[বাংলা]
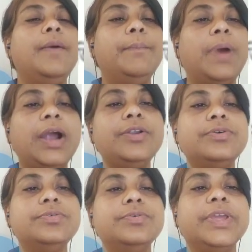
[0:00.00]

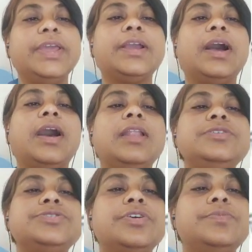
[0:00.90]
মানো এ কাল
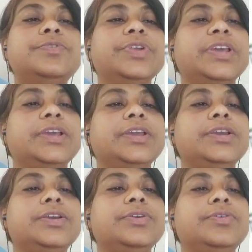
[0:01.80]
সমরে
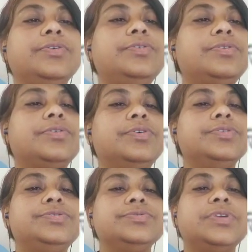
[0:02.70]
রক্ষ
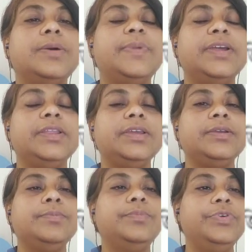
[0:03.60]
চূড়ামানি
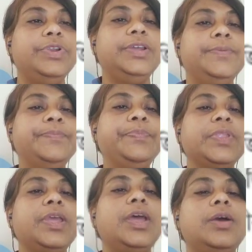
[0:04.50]
মণি
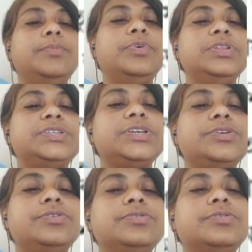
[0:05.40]
বলছে
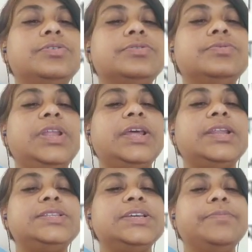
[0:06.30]

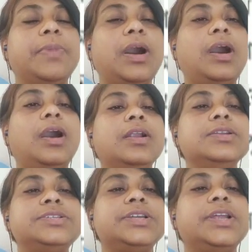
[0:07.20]
রক্ষকুলের যে মান
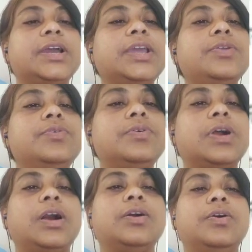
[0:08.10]
সেটাকে
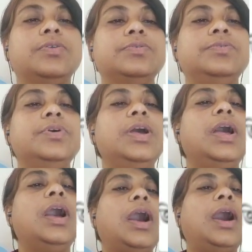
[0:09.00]
রক্ষা করো
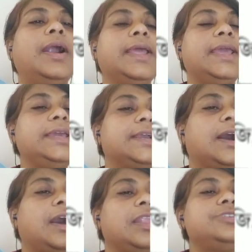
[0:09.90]
আর এই
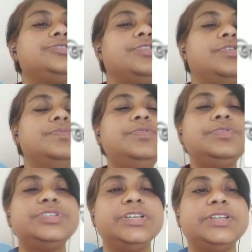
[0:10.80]
কাল
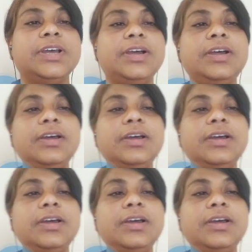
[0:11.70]
সমর যেটা